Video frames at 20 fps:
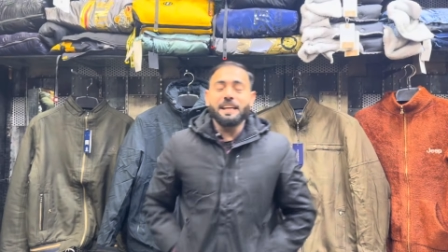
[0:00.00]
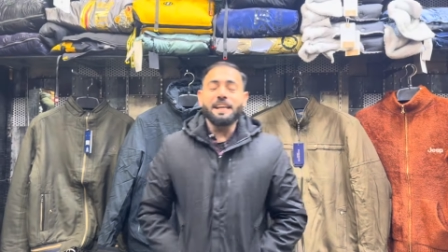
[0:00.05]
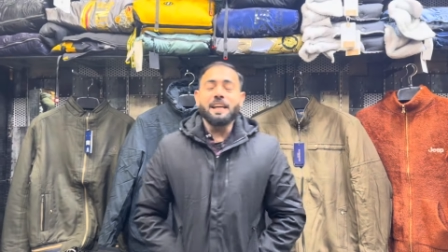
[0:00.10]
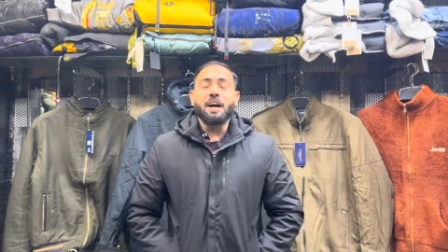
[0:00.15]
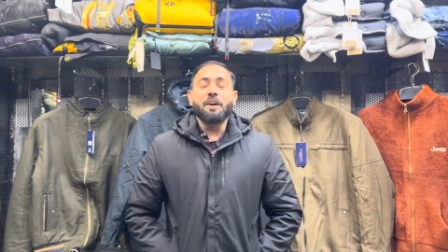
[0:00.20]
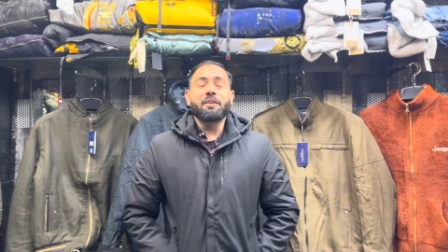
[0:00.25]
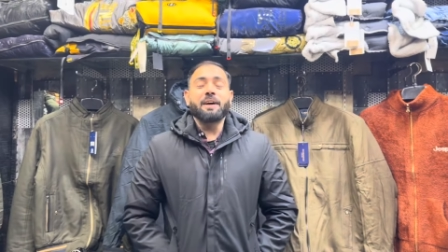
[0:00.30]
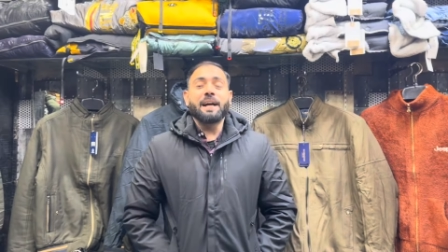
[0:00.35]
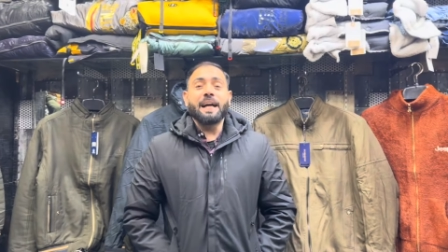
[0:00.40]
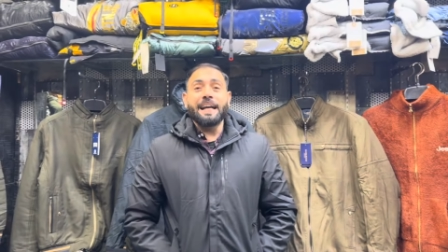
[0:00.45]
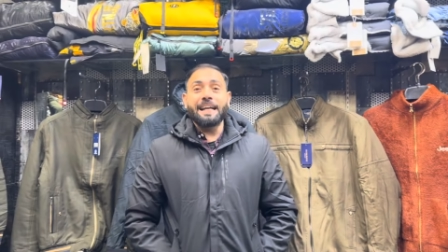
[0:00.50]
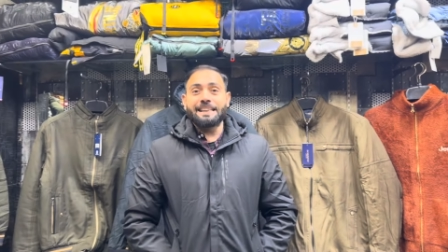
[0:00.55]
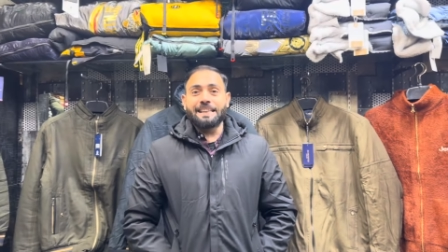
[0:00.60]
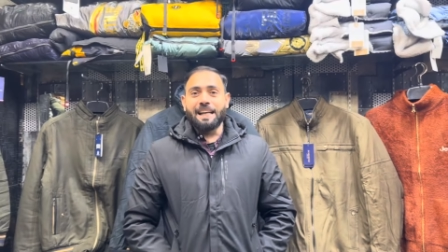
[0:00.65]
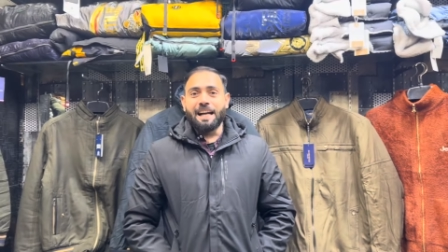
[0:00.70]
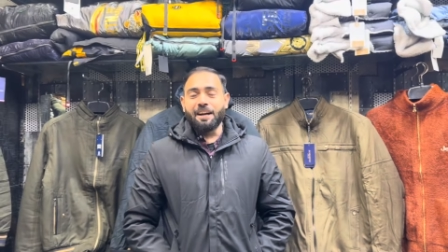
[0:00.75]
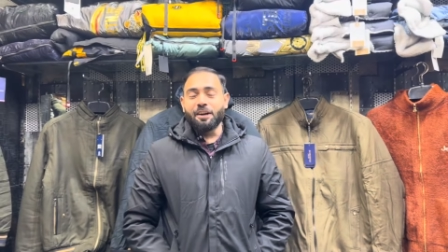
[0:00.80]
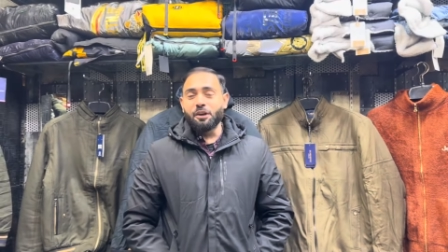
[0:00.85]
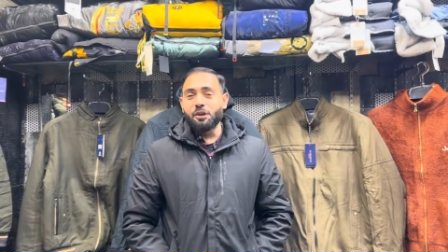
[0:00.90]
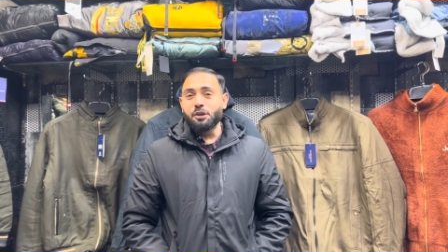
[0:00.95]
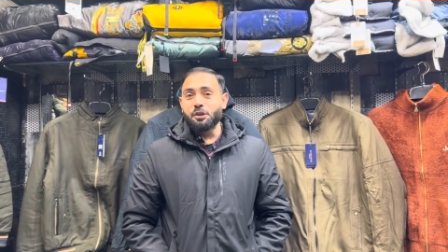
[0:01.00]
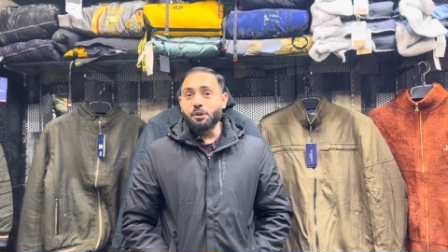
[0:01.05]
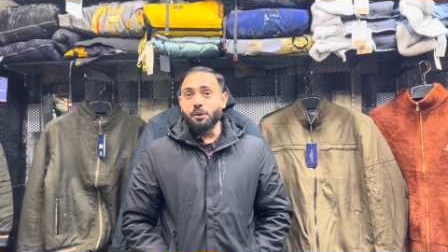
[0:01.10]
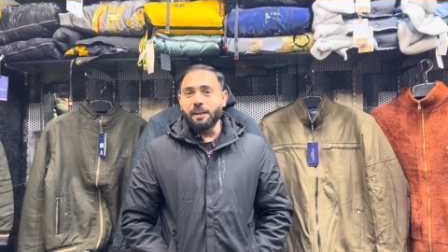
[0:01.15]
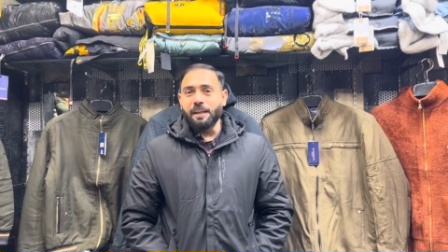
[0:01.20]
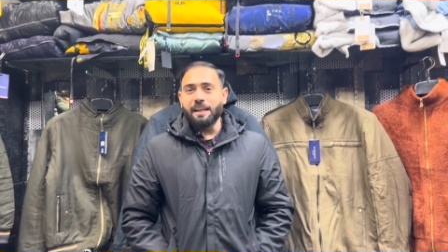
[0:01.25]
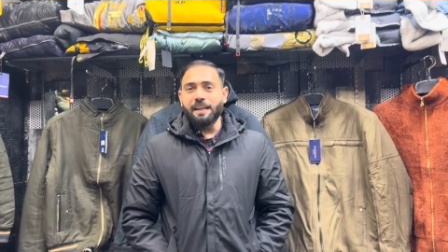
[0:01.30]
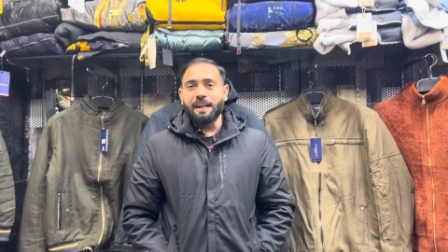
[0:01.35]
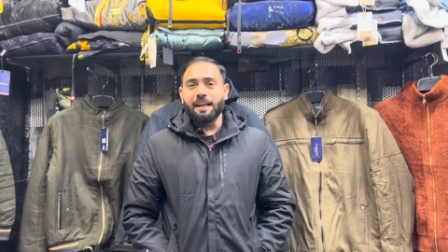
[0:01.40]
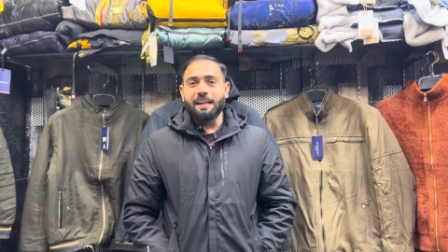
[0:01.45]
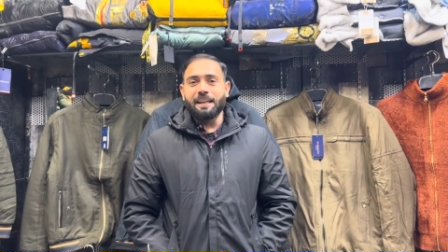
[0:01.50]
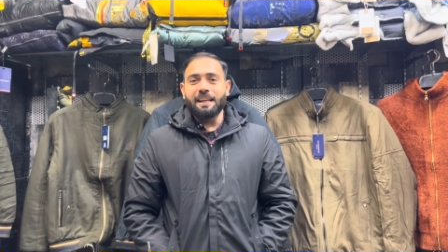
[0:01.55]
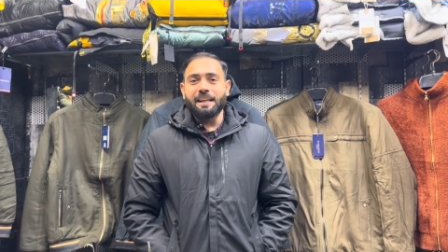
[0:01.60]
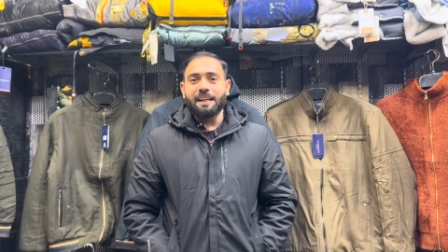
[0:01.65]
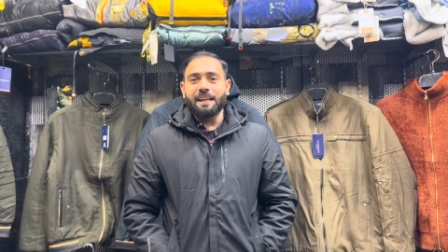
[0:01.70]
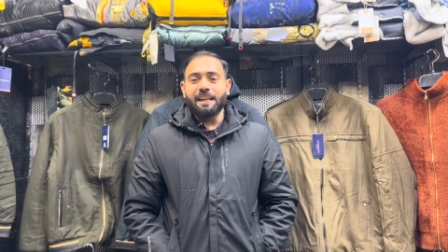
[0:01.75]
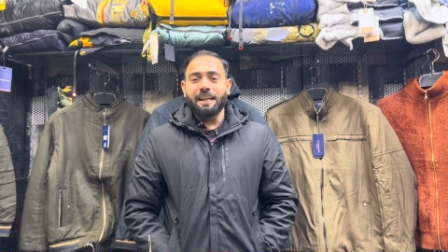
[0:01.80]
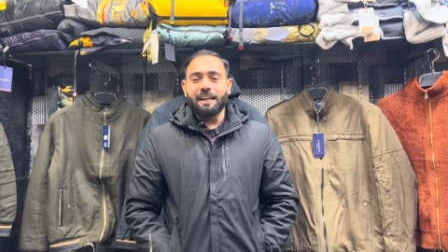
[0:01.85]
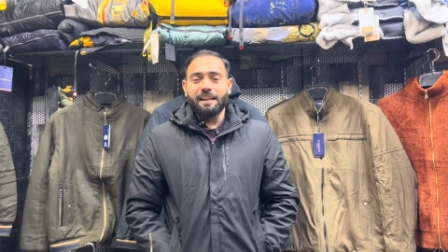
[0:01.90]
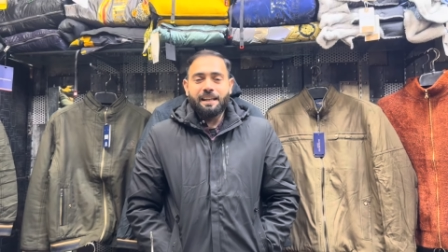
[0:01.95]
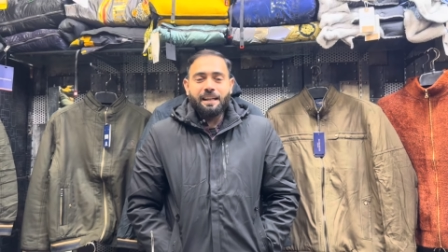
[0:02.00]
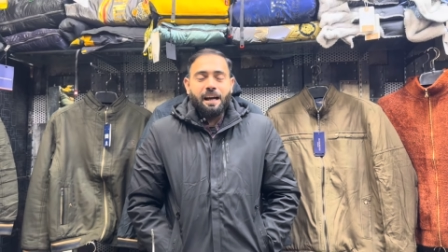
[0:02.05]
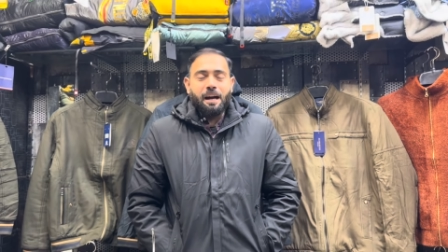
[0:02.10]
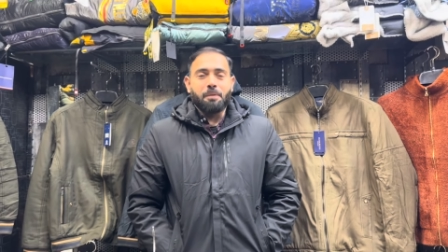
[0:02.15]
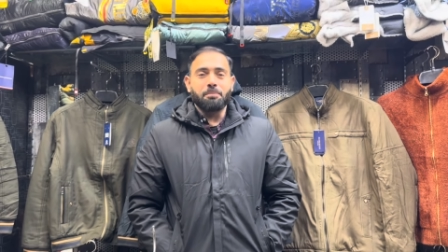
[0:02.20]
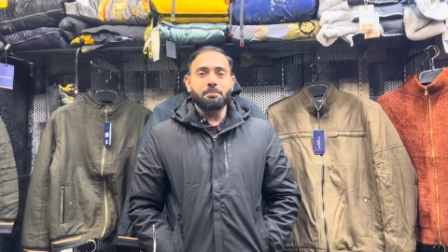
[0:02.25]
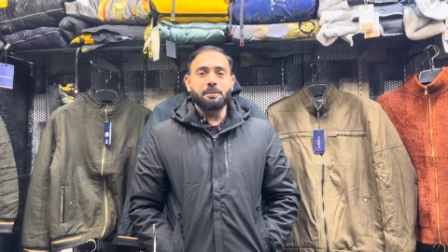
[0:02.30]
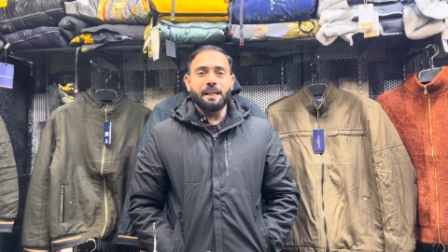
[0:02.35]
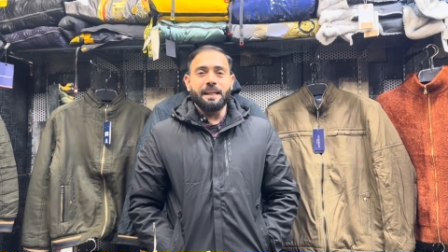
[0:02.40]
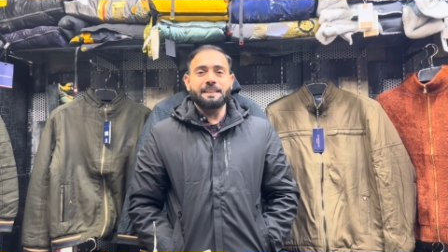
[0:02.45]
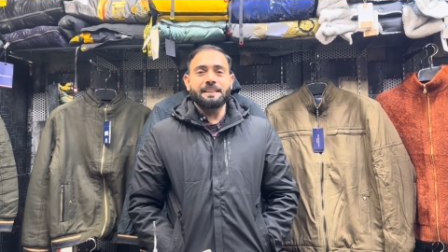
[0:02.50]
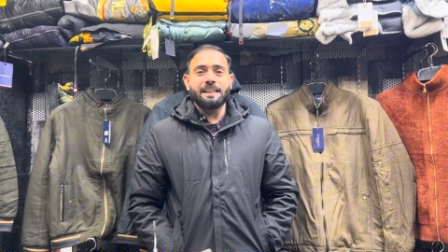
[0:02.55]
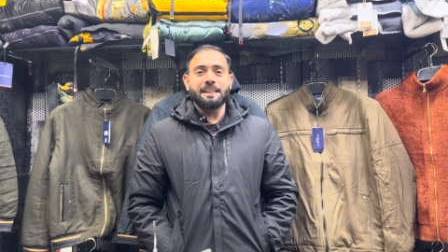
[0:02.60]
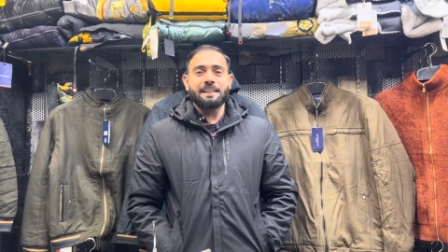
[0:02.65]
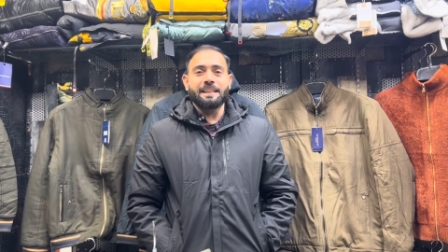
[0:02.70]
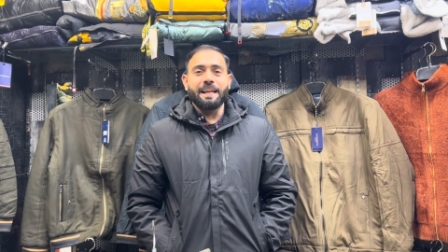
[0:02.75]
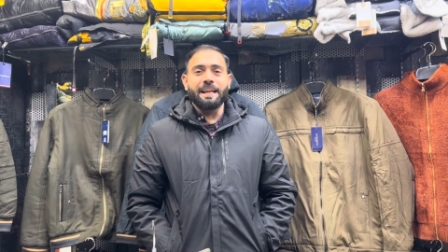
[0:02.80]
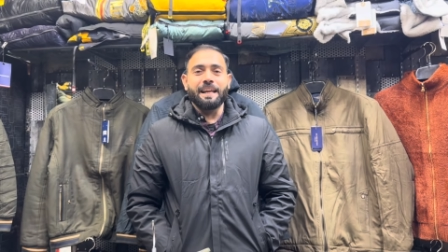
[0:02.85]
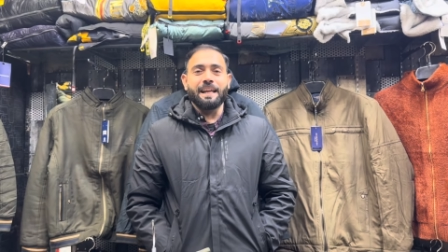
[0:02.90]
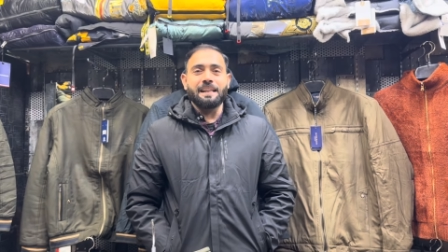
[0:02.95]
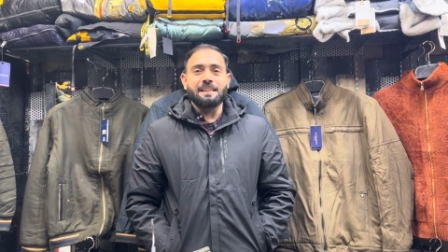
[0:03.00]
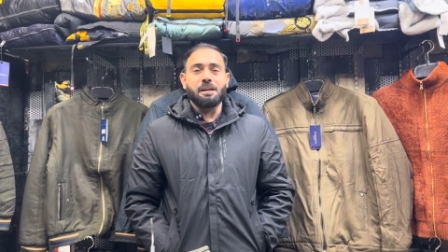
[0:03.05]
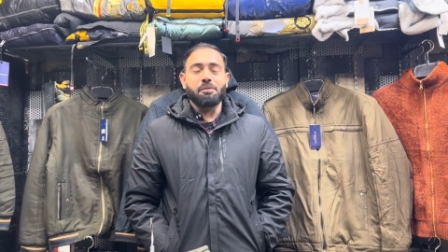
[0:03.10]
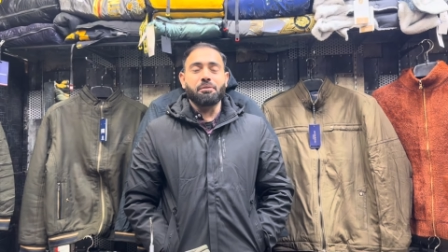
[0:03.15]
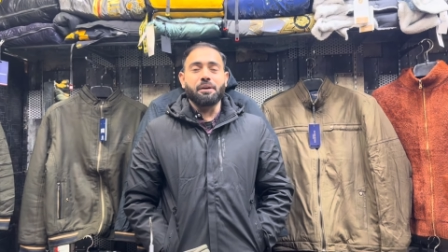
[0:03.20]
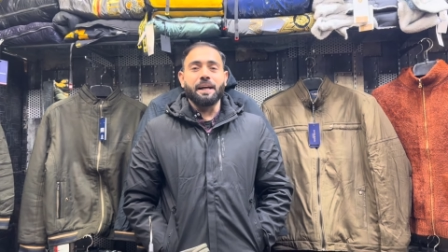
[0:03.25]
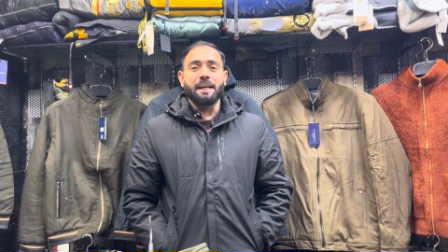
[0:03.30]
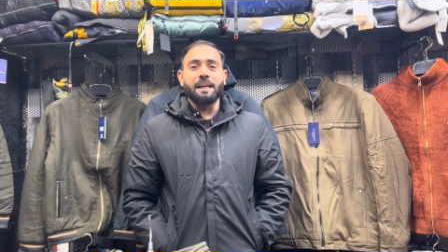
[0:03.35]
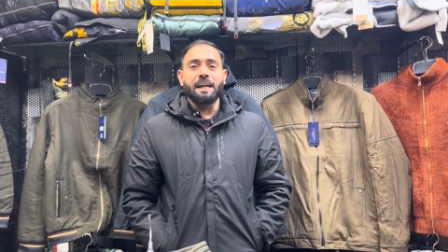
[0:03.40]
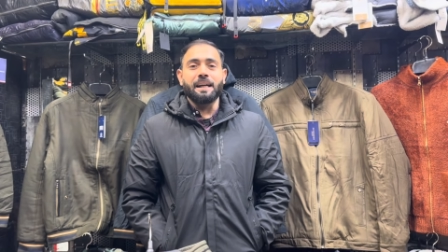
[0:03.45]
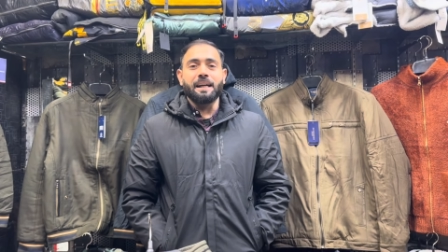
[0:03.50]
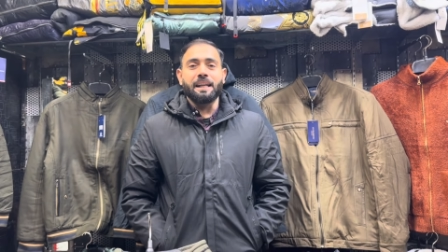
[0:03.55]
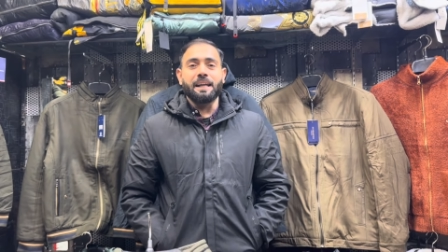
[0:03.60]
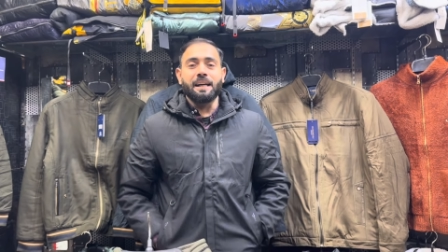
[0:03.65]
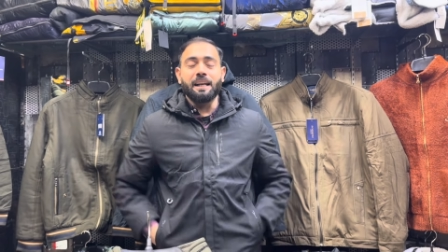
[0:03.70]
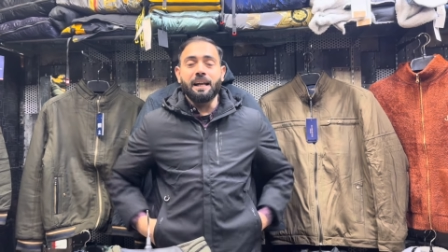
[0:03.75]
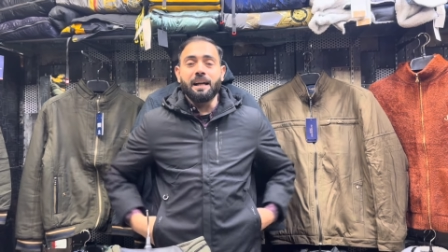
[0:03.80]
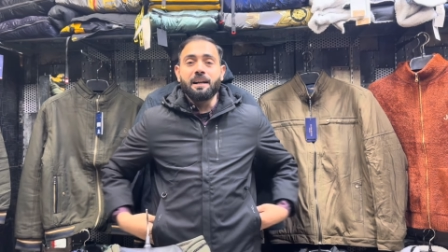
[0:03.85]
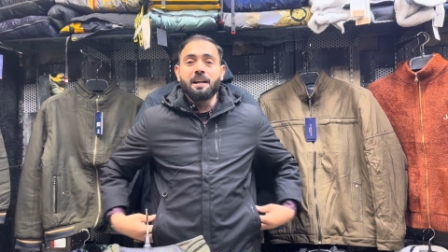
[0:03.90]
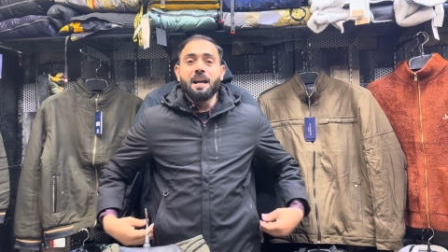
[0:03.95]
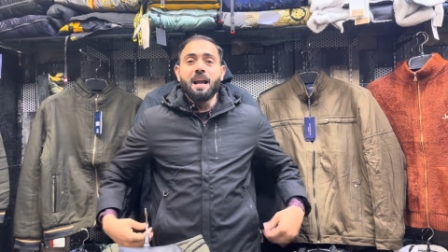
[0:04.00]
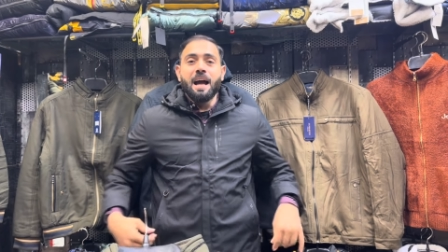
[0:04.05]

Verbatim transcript: किया हुआ है इतना कोई यूनिक आर्टिकल है आप देख सकते हैं कैसा फाइन आर्टिकल है